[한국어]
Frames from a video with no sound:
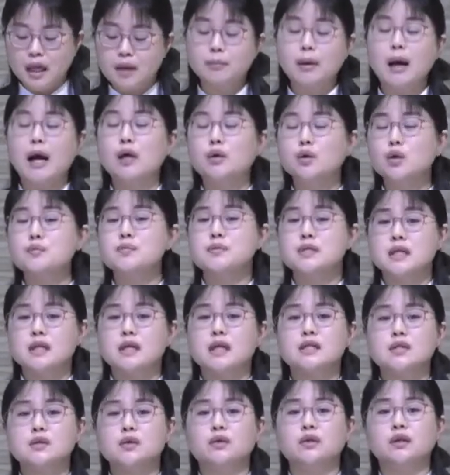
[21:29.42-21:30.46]
바로
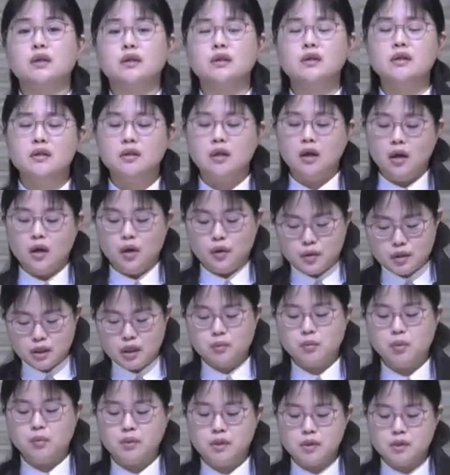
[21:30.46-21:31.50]
입장에서는 어떻게
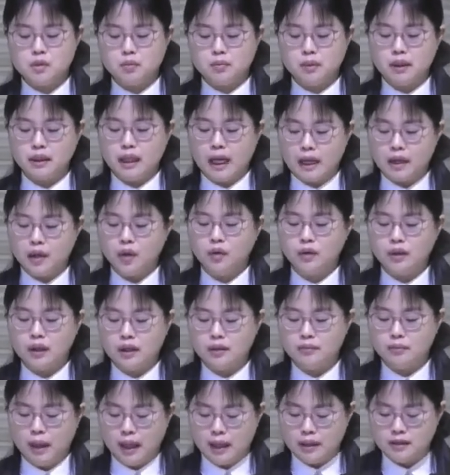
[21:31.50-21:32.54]
보면 정말
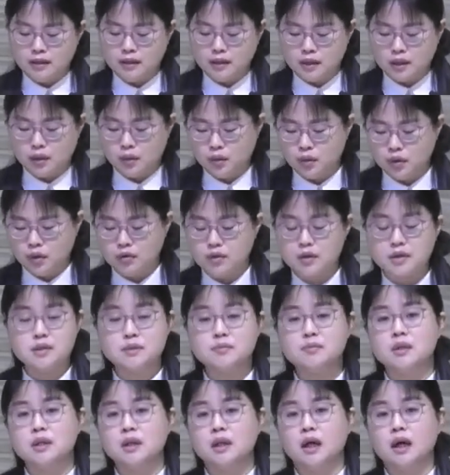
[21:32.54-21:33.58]
당연한 반응이라고
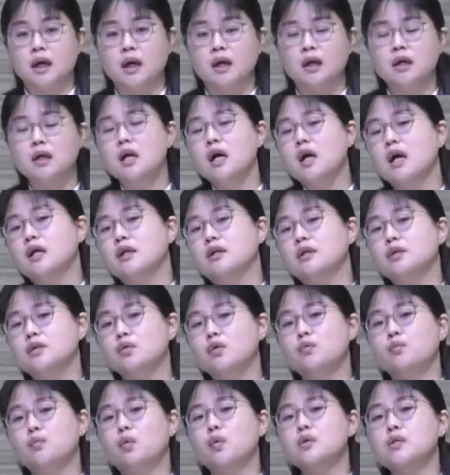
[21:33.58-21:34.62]
여겨집니다.
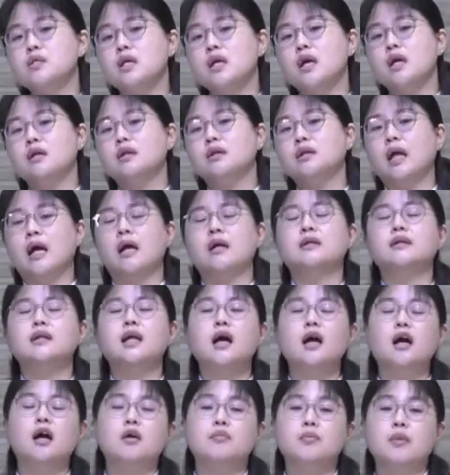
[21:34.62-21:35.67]
그리고 모세의 그
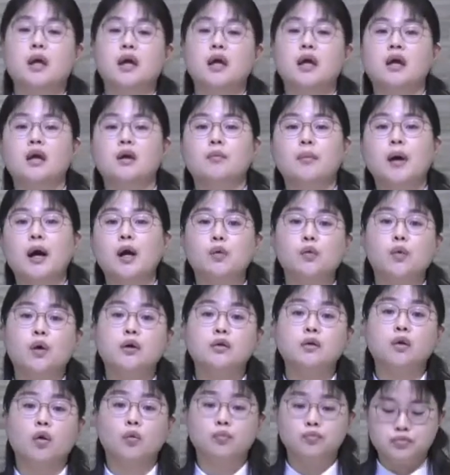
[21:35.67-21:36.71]
당당함에 바로가
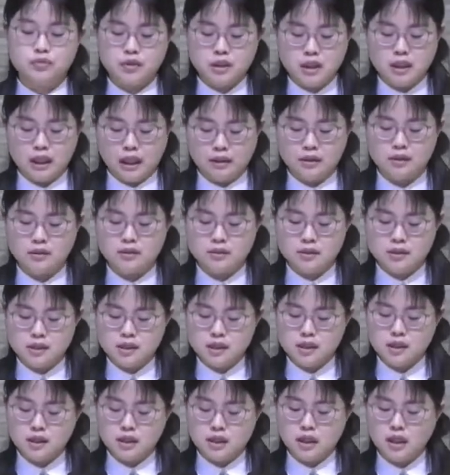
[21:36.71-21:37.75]
더 분이
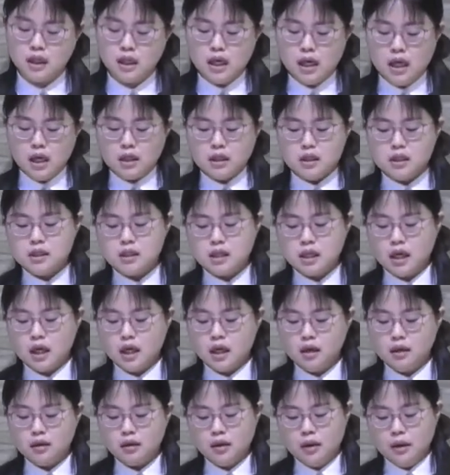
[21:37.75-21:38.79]
났는지
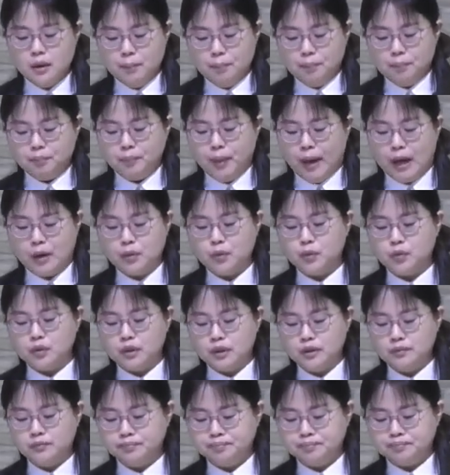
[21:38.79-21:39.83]
이제
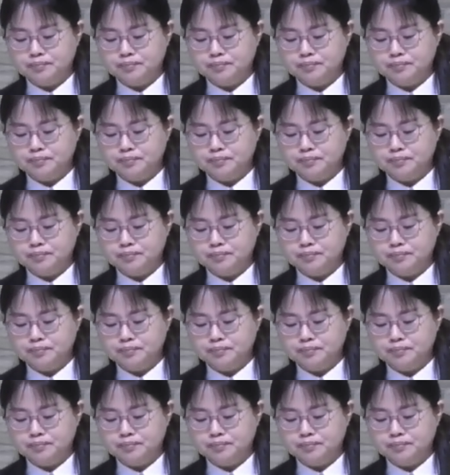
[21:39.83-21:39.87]
바로는